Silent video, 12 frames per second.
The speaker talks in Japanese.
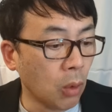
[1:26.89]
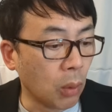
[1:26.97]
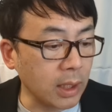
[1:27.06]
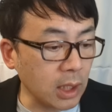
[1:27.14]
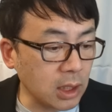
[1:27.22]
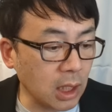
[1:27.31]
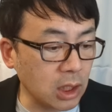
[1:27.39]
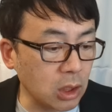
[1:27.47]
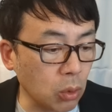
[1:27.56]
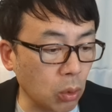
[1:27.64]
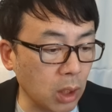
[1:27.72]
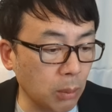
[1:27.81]
私が
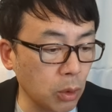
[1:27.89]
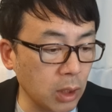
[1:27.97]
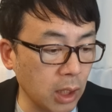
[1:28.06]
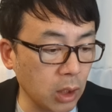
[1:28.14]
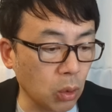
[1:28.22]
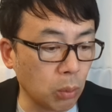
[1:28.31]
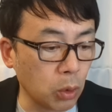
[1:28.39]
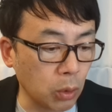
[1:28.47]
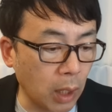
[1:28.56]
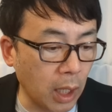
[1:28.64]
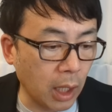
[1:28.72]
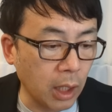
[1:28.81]
深刻な問題だと思う
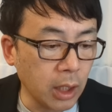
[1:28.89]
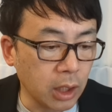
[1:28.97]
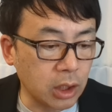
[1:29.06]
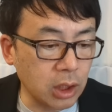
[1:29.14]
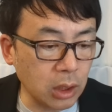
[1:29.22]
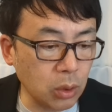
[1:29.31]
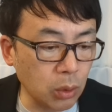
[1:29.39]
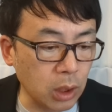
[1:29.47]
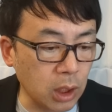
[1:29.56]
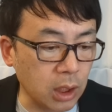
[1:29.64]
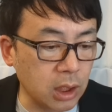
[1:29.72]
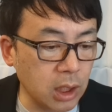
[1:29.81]
のは、岸田総
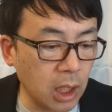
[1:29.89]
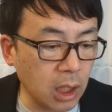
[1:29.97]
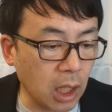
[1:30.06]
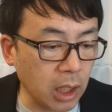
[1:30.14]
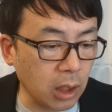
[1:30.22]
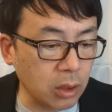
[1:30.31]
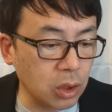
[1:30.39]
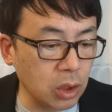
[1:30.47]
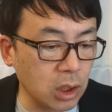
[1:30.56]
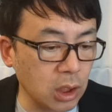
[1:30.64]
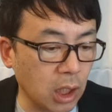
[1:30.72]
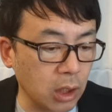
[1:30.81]
理に規制改革推
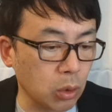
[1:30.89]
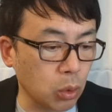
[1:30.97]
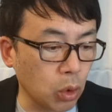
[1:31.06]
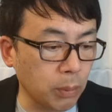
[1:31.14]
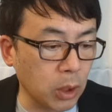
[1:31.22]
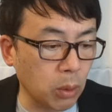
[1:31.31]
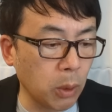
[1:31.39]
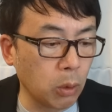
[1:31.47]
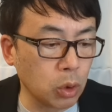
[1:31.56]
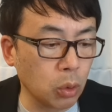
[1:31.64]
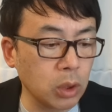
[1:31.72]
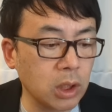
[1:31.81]
進会議の取りまとめ
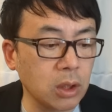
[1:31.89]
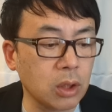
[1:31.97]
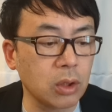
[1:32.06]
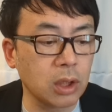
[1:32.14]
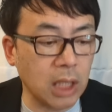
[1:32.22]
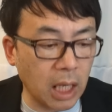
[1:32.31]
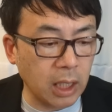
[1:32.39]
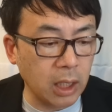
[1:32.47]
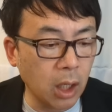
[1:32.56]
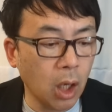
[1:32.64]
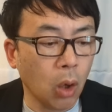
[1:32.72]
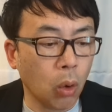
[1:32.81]
を上申する際、